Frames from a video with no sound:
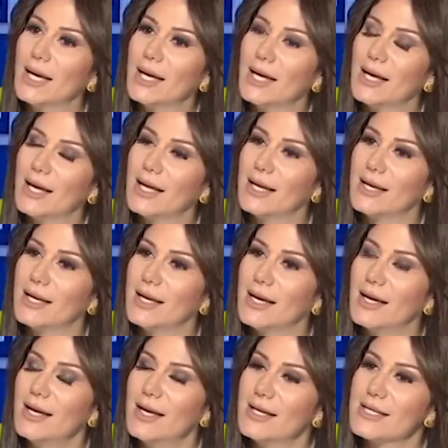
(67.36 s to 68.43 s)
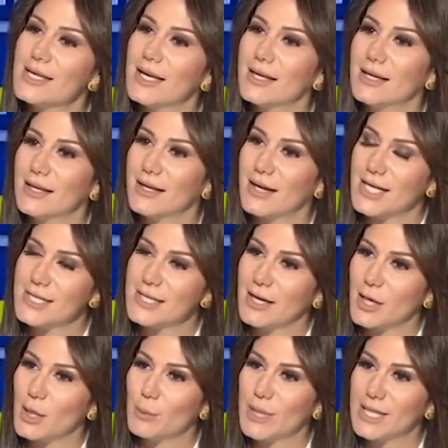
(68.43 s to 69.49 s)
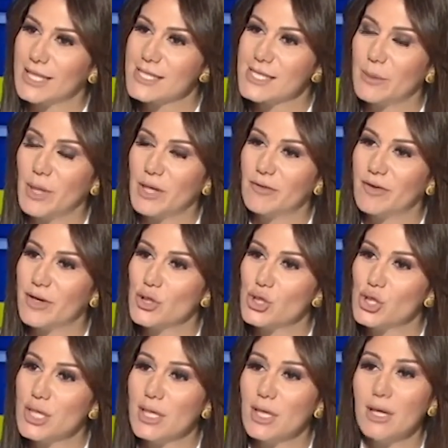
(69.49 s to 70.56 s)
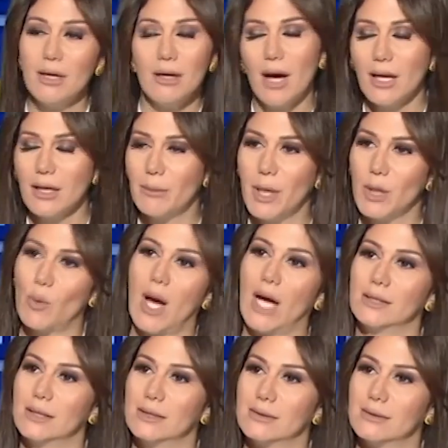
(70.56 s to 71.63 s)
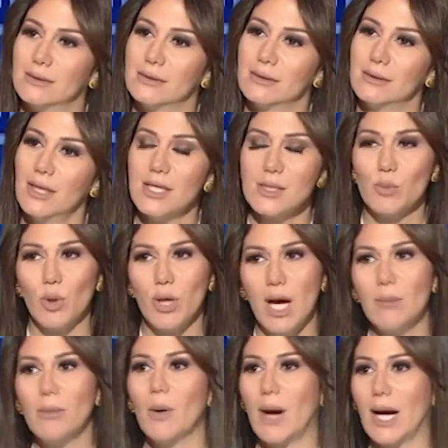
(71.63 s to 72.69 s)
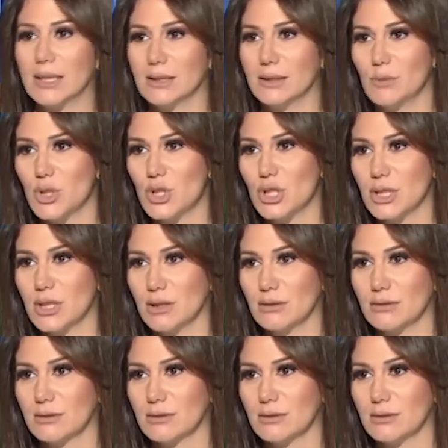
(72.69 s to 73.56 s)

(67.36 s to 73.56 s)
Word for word: آه، الرئيس تيار المرض سليمان فرنجيه انا من وعدت حزب الله ما وعدني بشيء